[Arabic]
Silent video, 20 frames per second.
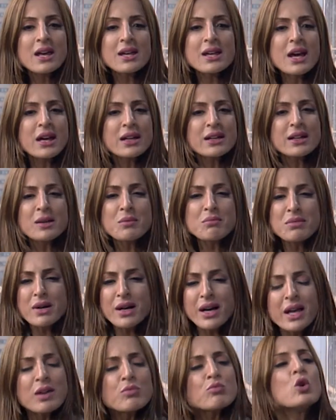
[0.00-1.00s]
يعني
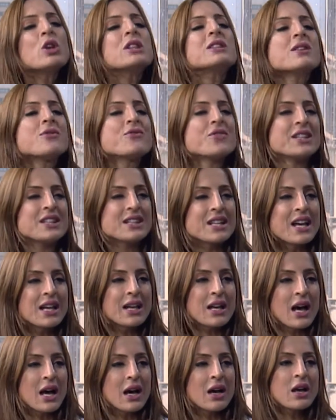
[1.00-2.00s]
غير ملتفت
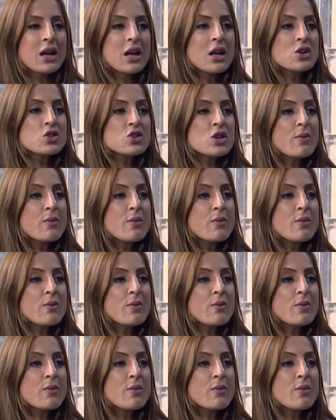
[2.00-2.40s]
لها نعم.